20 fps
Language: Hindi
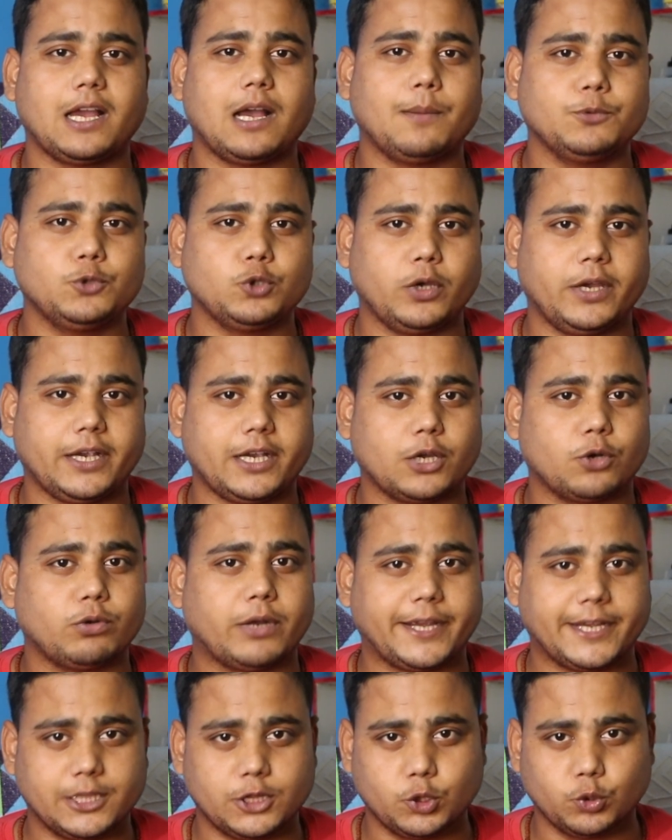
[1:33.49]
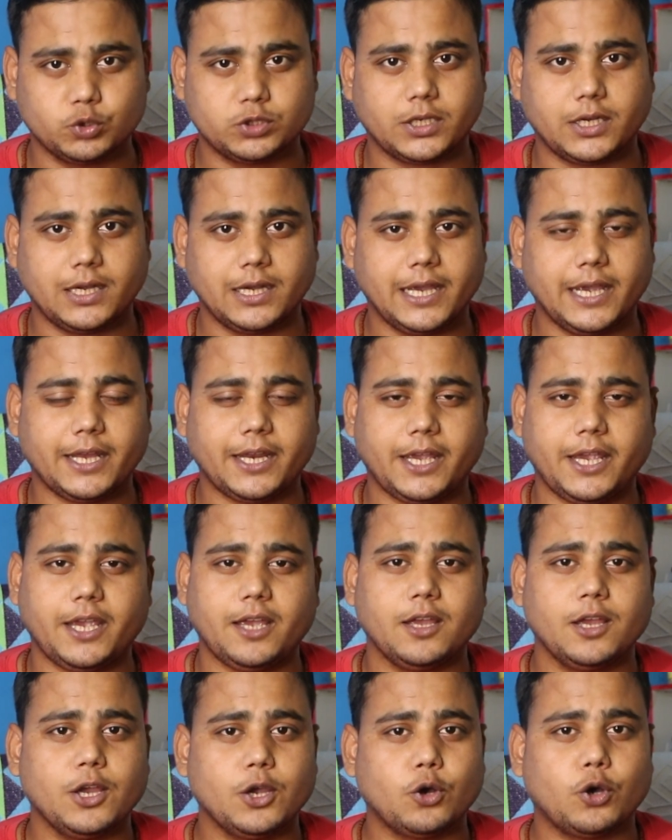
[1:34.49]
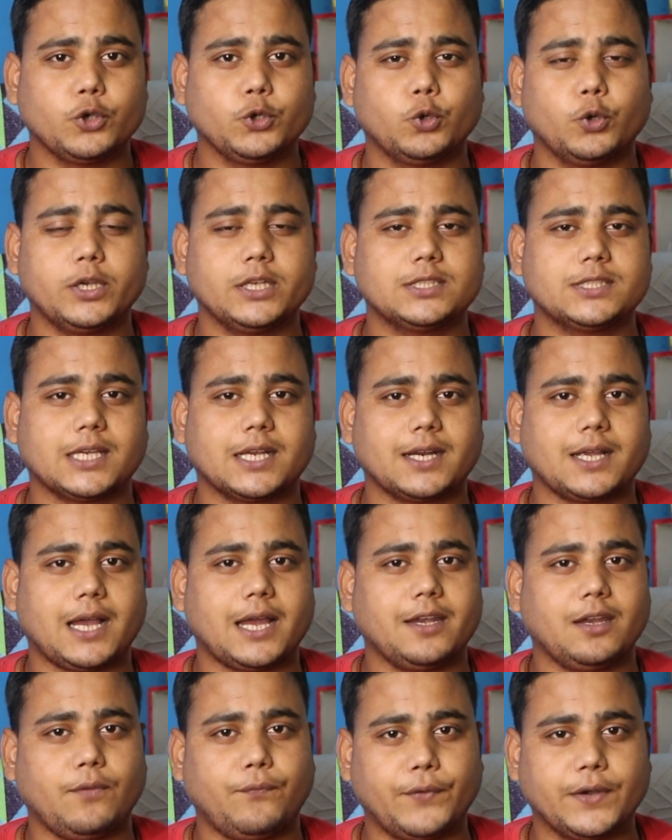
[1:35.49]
अब जो है कोरोना की दूसरी लहर है और योगी सरकार ने